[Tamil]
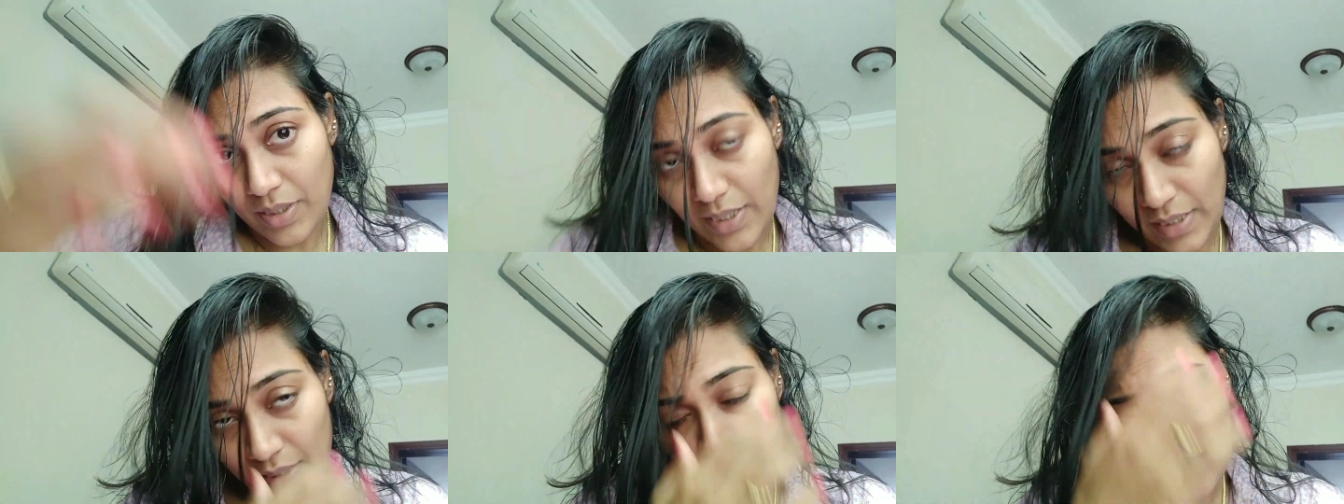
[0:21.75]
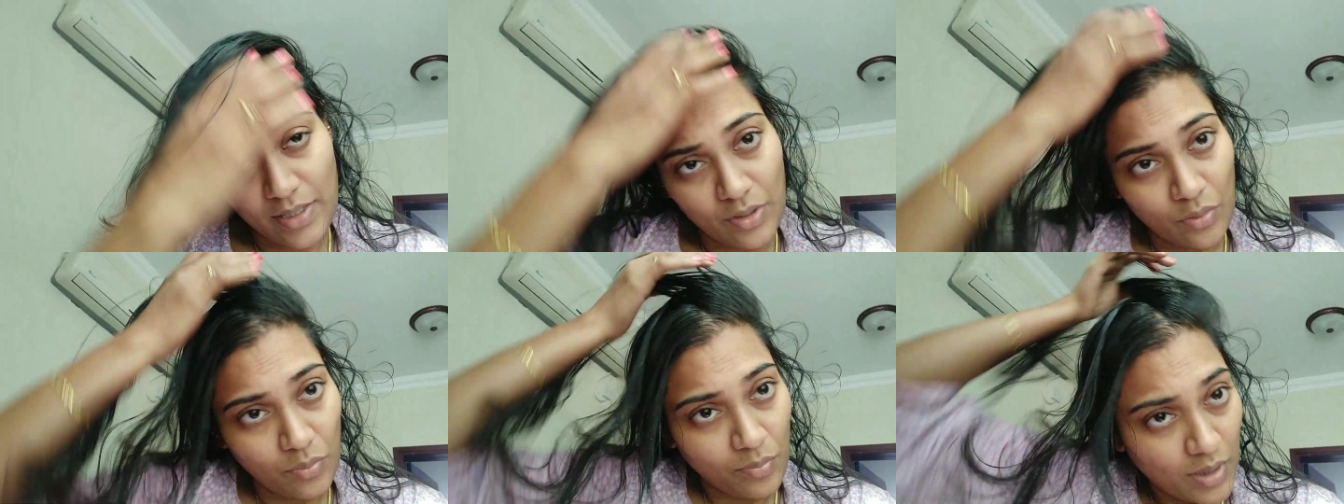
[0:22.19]
டென்சிட்டி
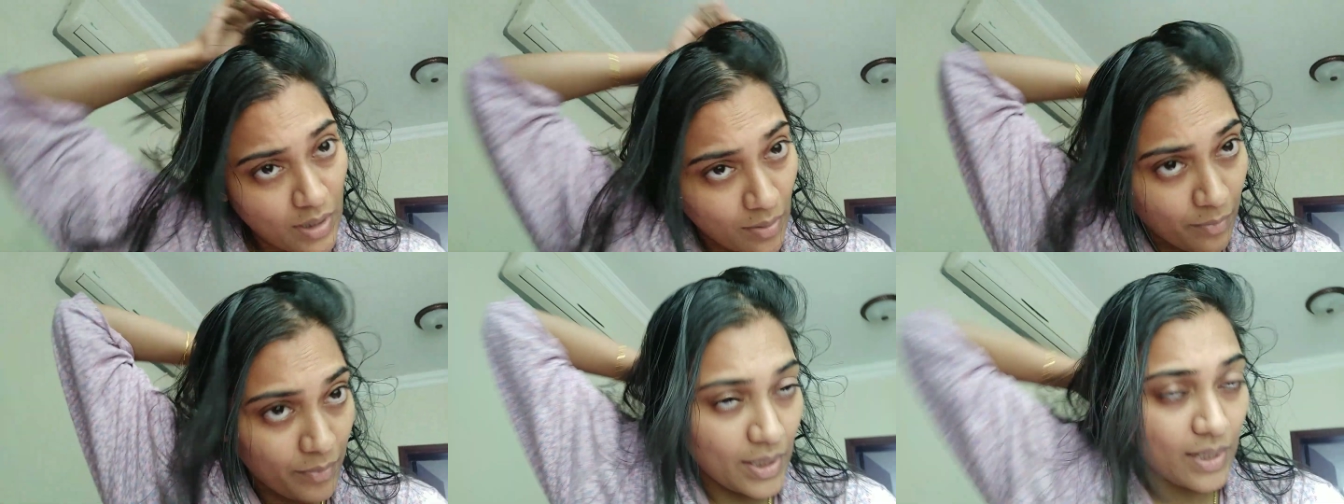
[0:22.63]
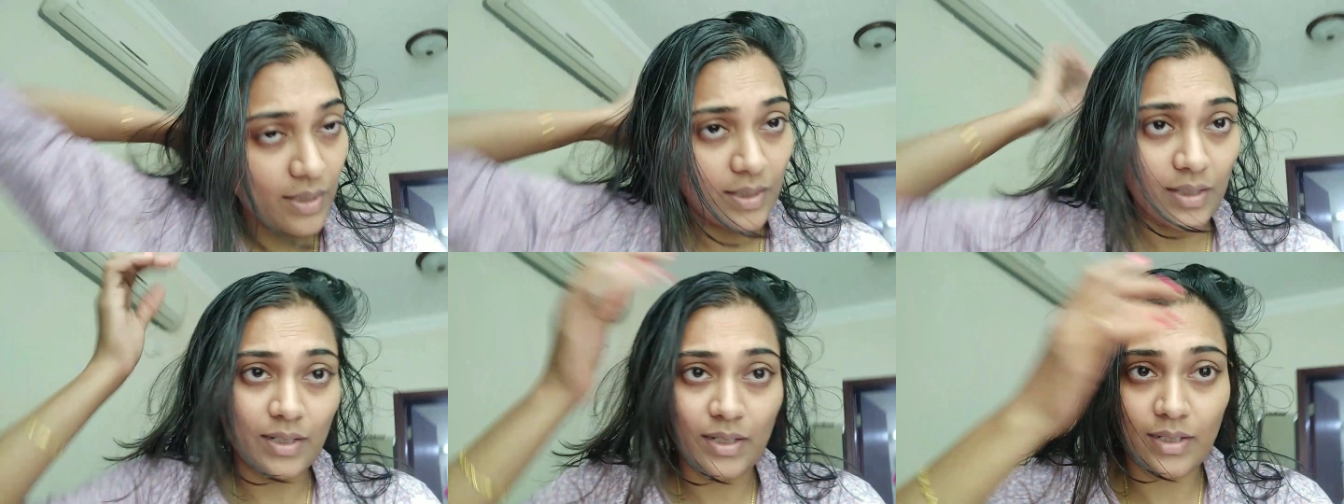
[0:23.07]
ரொம்ப கம்மியாக
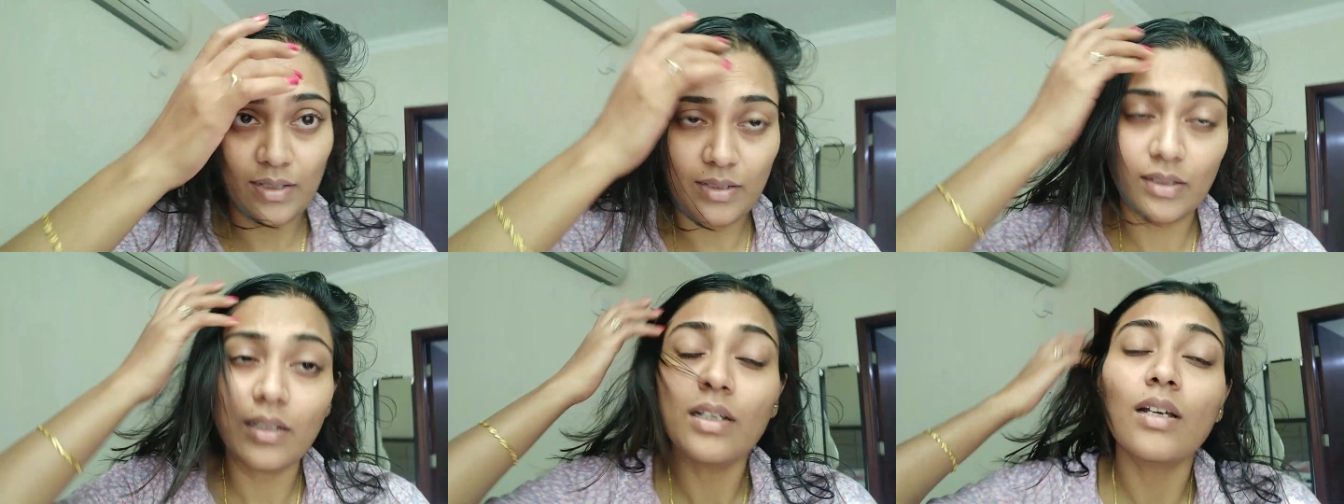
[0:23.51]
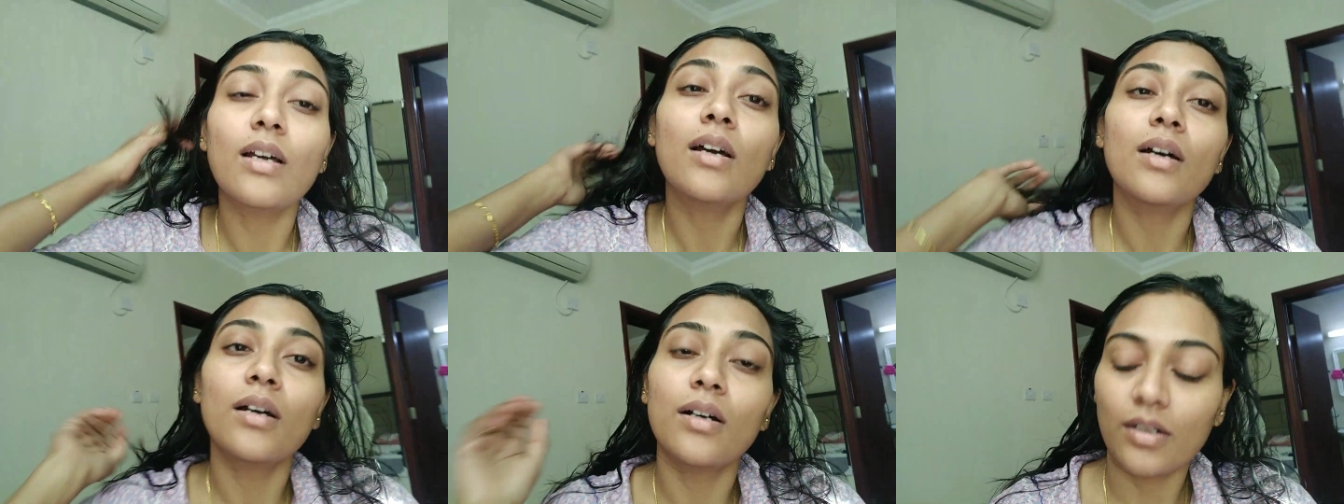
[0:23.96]
தான்
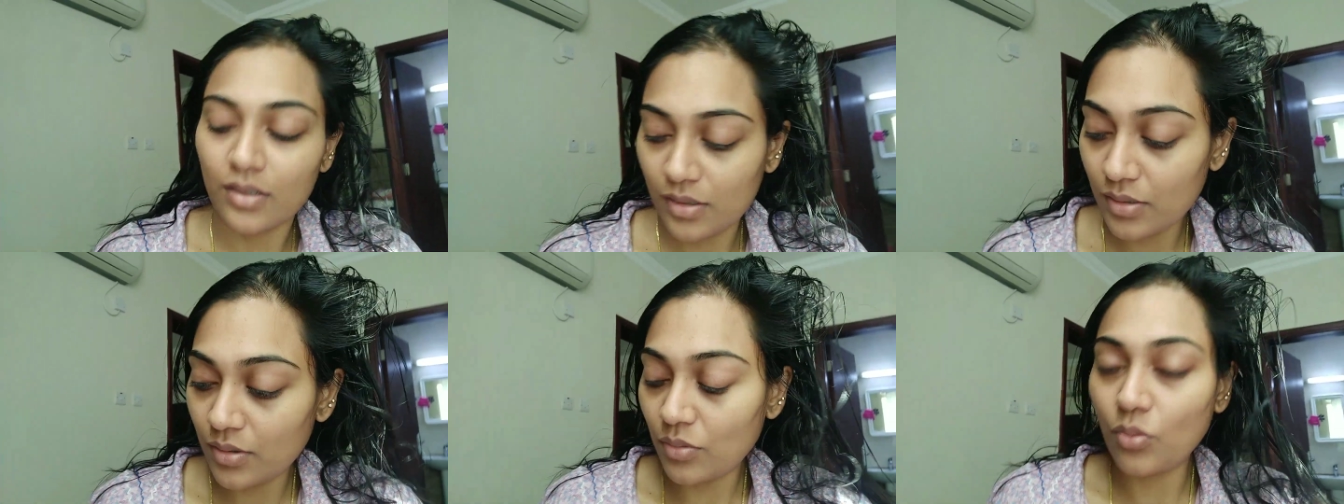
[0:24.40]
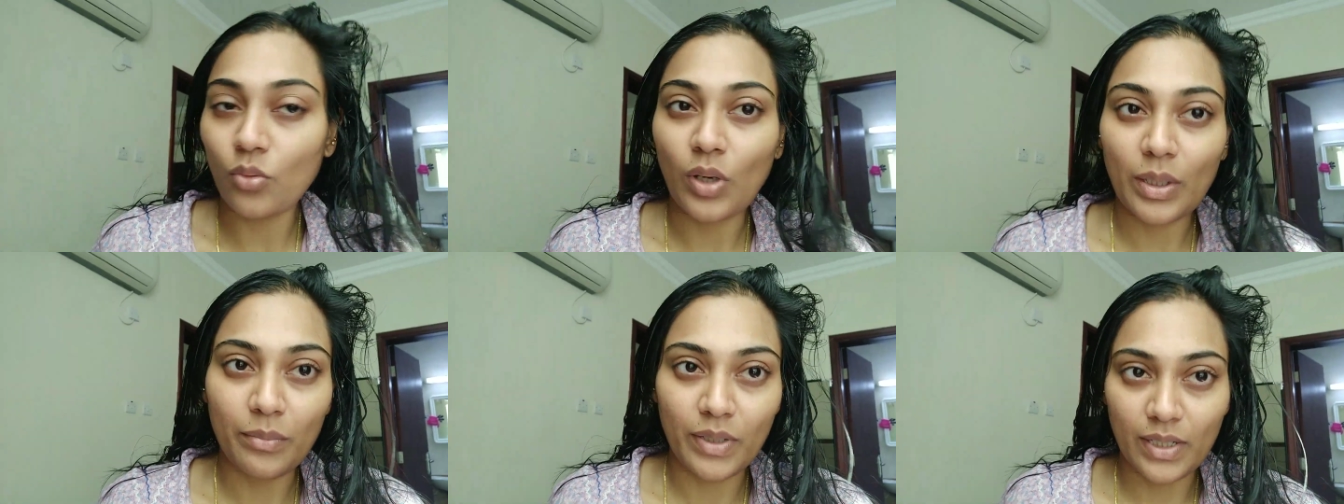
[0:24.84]
இருக்குது
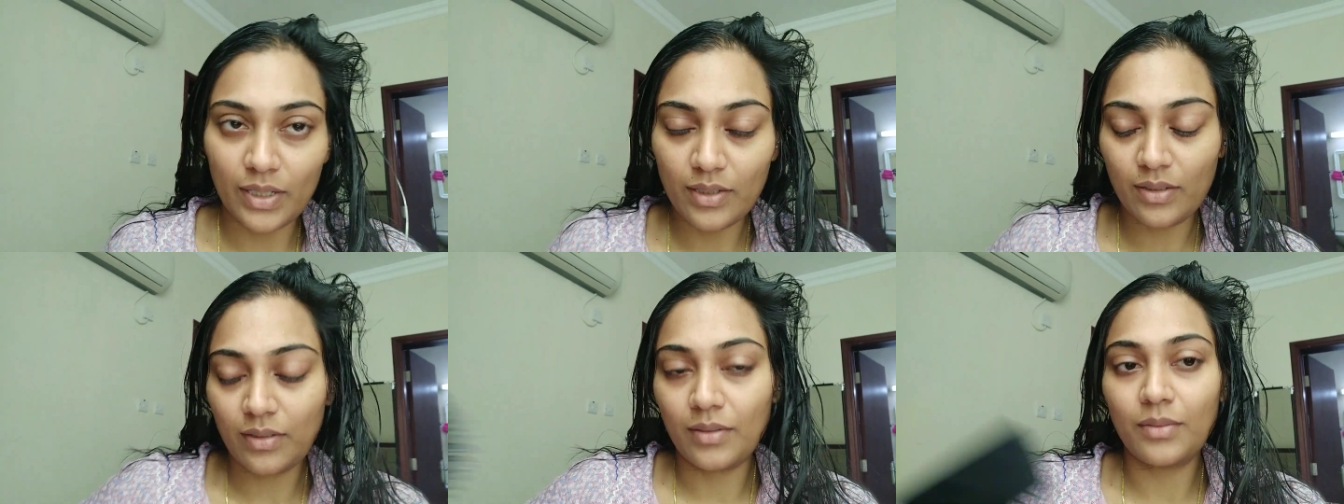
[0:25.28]
ஒன் மினிட்